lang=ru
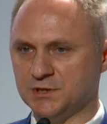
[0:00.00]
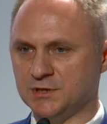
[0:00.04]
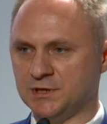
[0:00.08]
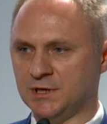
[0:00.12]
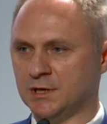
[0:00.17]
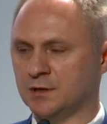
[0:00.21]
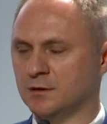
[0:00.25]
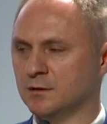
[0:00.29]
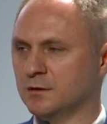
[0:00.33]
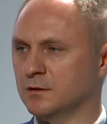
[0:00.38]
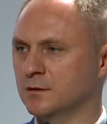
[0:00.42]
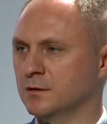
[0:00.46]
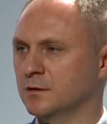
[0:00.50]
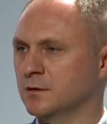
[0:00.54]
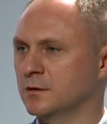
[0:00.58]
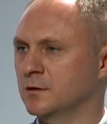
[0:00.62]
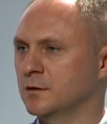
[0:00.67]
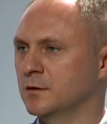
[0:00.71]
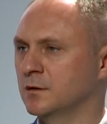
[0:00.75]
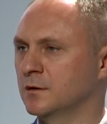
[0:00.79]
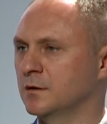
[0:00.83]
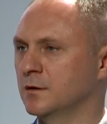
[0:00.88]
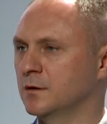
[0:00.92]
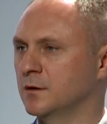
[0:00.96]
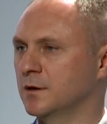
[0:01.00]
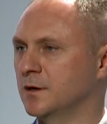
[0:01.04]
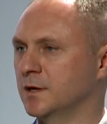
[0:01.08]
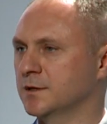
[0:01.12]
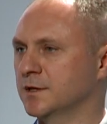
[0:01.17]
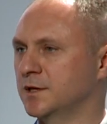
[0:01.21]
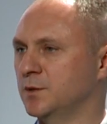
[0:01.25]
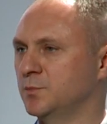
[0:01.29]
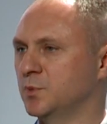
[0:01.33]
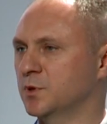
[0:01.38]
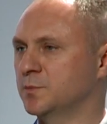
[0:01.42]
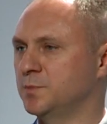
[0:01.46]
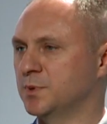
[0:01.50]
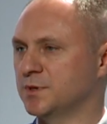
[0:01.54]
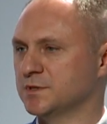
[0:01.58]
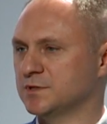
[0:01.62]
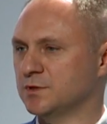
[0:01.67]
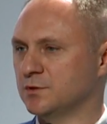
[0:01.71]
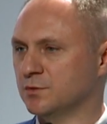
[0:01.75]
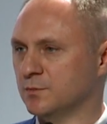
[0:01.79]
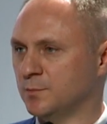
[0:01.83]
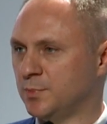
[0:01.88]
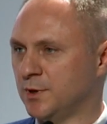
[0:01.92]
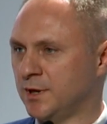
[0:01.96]
день от
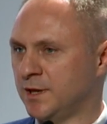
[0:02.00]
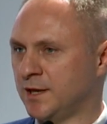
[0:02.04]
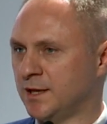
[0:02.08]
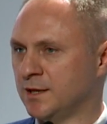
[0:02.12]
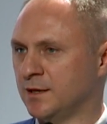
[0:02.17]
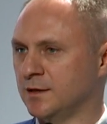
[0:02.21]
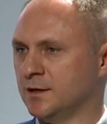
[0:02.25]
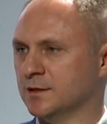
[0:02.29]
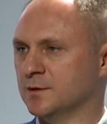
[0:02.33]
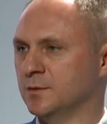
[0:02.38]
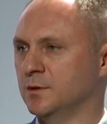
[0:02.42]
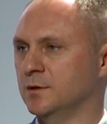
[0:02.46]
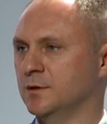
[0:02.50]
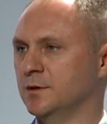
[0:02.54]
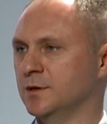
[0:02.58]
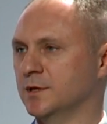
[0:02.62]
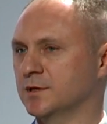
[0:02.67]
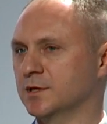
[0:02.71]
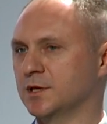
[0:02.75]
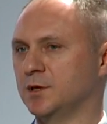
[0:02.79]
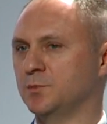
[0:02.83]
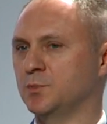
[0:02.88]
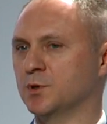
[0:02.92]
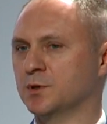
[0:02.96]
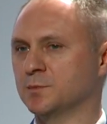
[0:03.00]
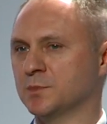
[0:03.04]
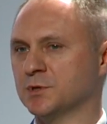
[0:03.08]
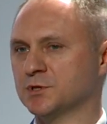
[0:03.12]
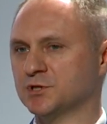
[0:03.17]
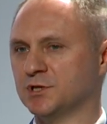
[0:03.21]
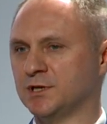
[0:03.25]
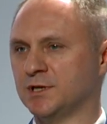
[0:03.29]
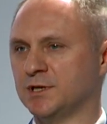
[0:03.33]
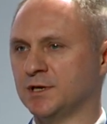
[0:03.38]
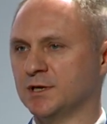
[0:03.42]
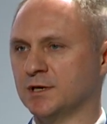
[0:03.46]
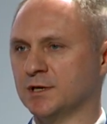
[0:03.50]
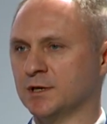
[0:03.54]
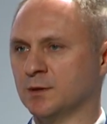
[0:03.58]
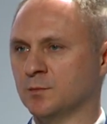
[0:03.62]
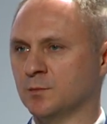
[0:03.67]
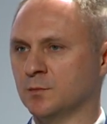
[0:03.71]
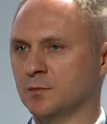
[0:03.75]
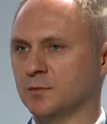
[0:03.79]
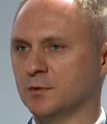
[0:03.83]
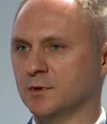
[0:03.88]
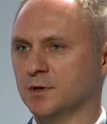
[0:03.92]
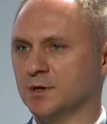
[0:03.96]
киберпреступлений, от, от
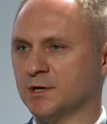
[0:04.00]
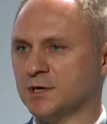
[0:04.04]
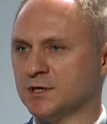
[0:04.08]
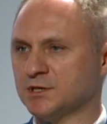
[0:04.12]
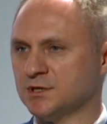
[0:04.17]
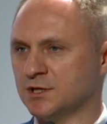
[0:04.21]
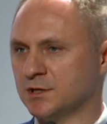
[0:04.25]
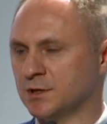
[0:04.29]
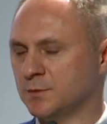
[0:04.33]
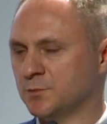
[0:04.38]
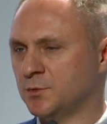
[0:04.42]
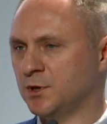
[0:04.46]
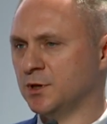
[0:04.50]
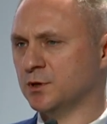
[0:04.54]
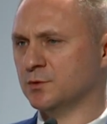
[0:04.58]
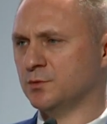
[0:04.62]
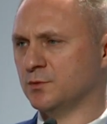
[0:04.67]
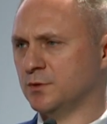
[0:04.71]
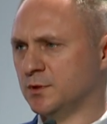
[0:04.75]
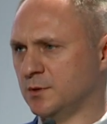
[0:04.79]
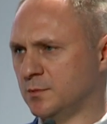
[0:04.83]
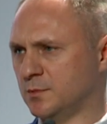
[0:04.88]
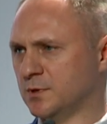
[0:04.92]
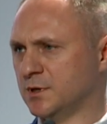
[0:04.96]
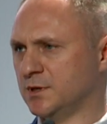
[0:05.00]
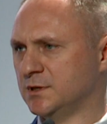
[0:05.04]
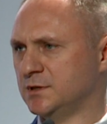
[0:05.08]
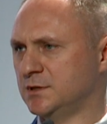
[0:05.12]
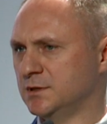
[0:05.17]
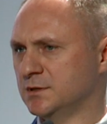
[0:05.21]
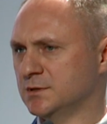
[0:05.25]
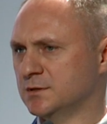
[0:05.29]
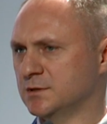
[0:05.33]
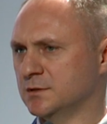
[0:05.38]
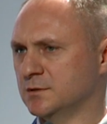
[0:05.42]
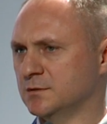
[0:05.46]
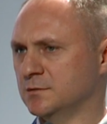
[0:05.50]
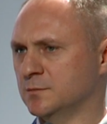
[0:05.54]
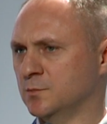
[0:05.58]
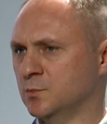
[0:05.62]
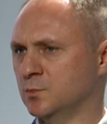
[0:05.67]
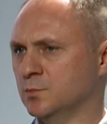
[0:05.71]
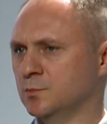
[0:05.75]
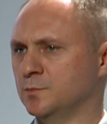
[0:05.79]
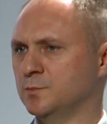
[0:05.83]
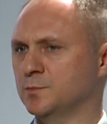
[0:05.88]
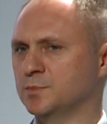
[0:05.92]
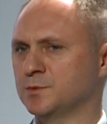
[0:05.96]
кибермошенникам гражданам некуда обратиться.
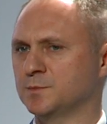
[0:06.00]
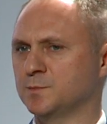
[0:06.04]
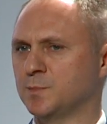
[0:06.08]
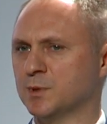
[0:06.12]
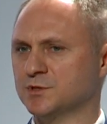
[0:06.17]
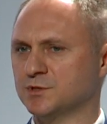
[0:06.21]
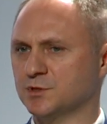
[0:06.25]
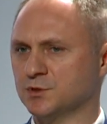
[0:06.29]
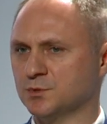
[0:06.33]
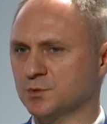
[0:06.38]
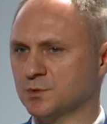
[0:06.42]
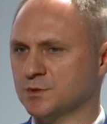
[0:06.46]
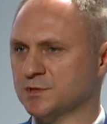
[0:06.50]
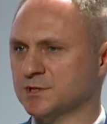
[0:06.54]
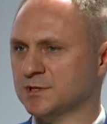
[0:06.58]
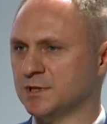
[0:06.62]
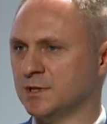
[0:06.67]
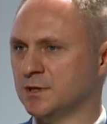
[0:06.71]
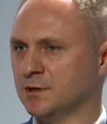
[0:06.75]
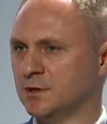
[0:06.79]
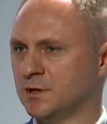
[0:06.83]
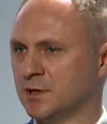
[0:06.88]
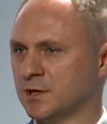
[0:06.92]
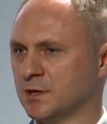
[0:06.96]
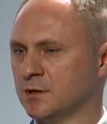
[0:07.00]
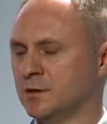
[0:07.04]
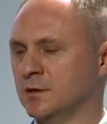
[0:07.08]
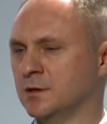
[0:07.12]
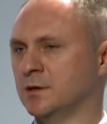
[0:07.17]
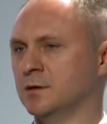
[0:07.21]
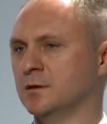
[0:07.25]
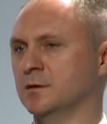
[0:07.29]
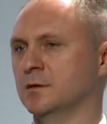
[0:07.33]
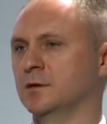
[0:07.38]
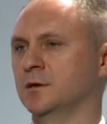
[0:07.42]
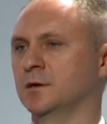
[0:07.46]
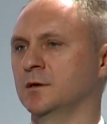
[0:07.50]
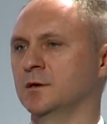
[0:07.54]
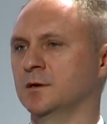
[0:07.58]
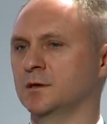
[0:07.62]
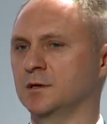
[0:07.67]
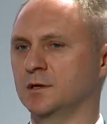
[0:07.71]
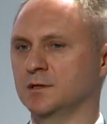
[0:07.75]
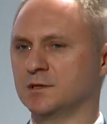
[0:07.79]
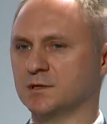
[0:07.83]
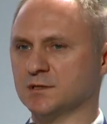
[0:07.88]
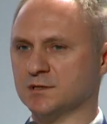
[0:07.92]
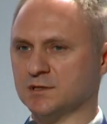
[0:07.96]
Ну, процедура стандартная,
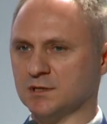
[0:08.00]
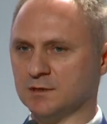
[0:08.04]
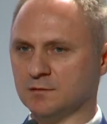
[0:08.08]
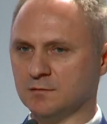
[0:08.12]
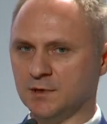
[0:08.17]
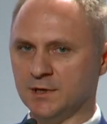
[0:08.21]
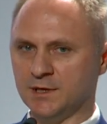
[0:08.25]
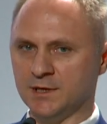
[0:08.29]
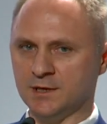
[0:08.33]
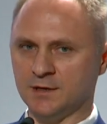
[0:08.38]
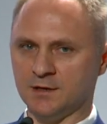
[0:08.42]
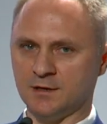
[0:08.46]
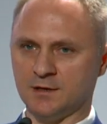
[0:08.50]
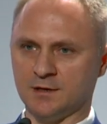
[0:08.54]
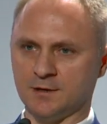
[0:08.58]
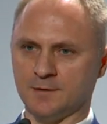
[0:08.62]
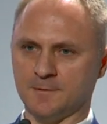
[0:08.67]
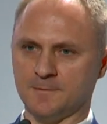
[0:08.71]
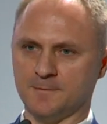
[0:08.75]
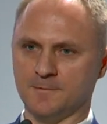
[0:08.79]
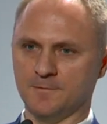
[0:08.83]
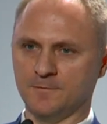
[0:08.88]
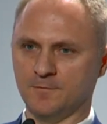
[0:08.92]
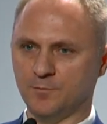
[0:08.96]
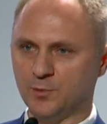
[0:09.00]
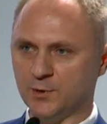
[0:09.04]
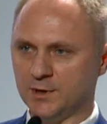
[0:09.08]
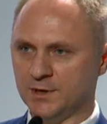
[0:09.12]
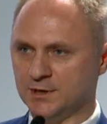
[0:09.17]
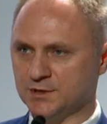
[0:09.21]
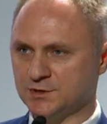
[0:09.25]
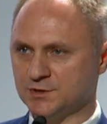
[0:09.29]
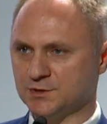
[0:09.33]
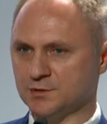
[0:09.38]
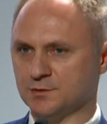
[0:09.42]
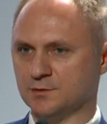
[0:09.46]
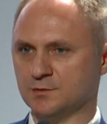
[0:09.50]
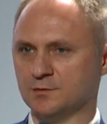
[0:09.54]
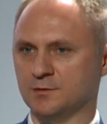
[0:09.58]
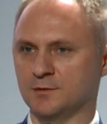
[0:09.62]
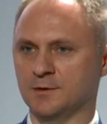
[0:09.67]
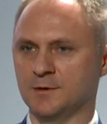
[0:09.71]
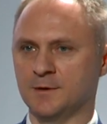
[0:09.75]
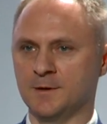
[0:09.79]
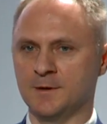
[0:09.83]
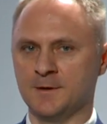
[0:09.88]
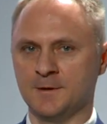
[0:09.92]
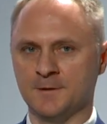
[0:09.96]
это заявление в полицию,
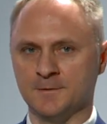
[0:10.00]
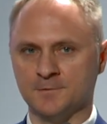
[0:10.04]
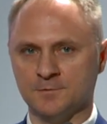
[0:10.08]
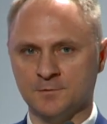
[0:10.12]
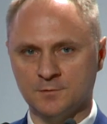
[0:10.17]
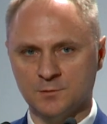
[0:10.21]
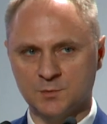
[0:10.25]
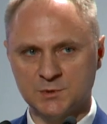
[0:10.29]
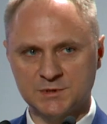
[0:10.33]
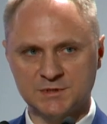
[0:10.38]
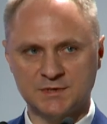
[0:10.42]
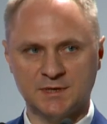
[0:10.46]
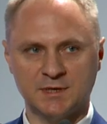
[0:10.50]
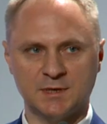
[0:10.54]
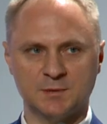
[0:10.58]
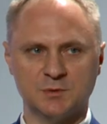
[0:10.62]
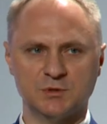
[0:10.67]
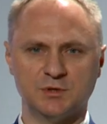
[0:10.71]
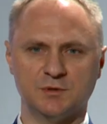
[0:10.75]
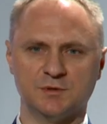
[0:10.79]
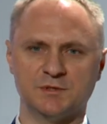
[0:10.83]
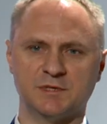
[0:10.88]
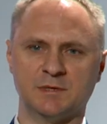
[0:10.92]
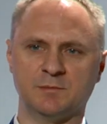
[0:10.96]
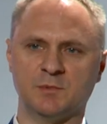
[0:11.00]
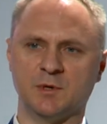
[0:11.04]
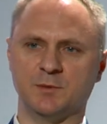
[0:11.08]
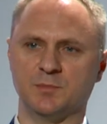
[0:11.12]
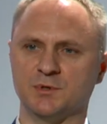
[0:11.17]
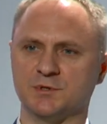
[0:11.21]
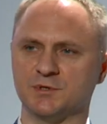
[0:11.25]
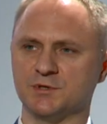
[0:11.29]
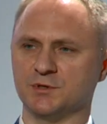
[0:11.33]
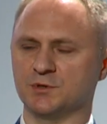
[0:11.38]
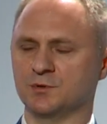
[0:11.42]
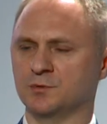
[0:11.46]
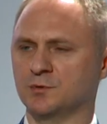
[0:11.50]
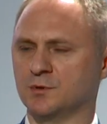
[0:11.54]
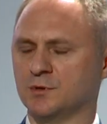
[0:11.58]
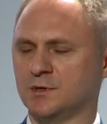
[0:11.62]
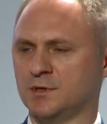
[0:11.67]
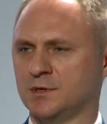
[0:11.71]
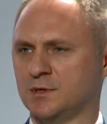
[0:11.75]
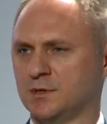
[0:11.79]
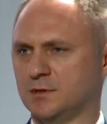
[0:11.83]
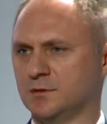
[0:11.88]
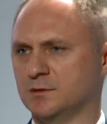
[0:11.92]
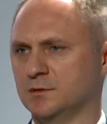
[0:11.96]
но мы знаем, что сама
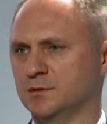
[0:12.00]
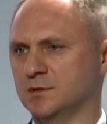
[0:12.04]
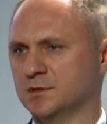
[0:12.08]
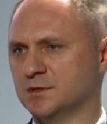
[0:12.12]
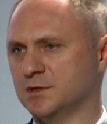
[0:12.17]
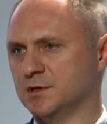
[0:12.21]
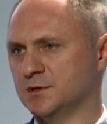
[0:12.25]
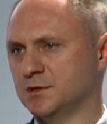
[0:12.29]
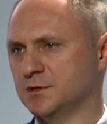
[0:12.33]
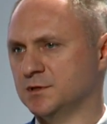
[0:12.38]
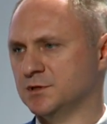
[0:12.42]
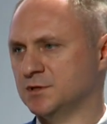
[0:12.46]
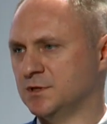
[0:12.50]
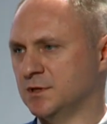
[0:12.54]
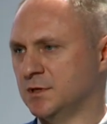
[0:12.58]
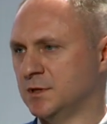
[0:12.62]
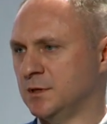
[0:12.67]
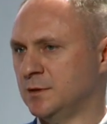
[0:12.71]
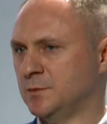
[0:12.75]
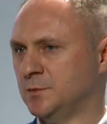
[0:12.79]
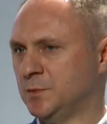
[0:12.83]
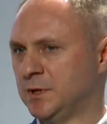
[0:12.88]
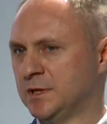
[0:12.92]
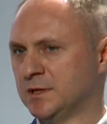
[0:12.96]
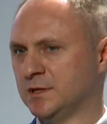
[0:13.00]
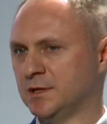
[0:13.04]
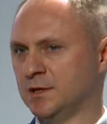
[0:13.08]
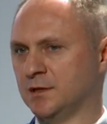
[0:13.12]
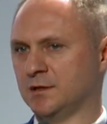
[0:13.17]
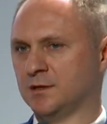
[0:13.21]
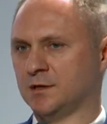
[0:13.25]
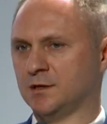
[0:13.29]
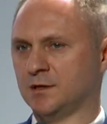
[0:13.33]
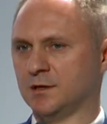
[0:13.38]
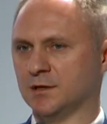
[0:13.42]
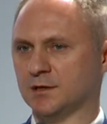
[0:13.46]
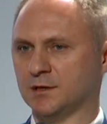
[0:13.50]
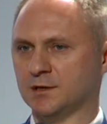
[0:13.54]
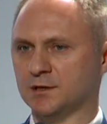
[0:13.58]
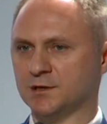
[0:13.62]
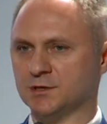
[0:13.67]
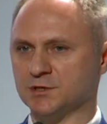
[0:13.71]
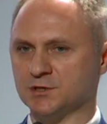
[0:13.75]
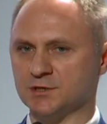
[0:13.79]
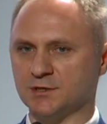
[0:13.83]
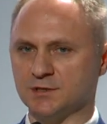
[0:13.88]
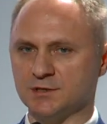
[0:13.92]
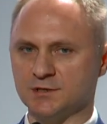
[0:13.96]
процедура достаточно медленная, и,
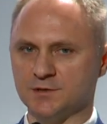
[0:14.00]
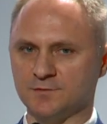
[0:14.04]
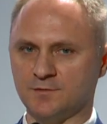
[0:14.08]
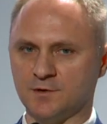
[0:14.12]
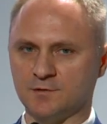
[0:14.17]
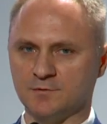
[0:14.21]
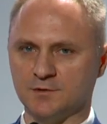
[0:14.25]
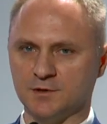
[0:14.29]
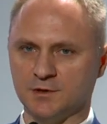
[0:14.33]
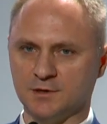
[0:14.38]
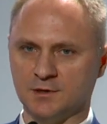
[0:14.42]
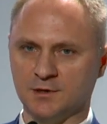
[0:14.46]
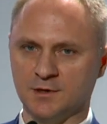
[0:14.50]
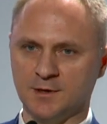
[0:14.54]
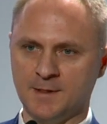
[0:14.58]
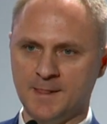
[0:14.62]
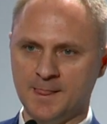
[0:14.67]
конечно, цифровых